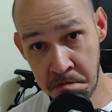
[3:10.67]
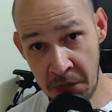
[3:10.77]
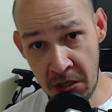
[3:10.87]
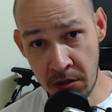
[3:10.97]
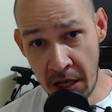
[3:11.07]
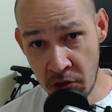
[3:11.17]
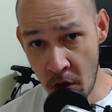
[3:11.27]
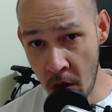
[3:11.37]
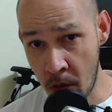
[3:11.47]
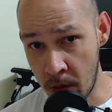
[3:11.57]
E não tem
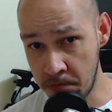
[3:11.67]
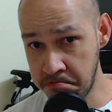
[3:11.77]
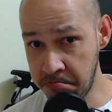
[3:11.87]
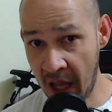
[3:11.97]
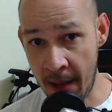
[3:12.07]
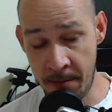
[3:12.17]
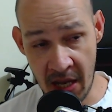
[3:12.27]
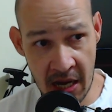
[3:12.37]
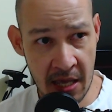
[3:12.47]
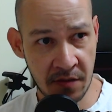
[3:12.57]
jogo. Tá,
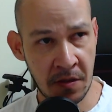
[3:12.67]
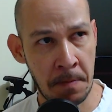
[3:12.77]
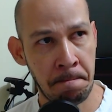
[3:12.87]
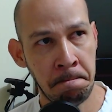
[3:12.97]
beleza.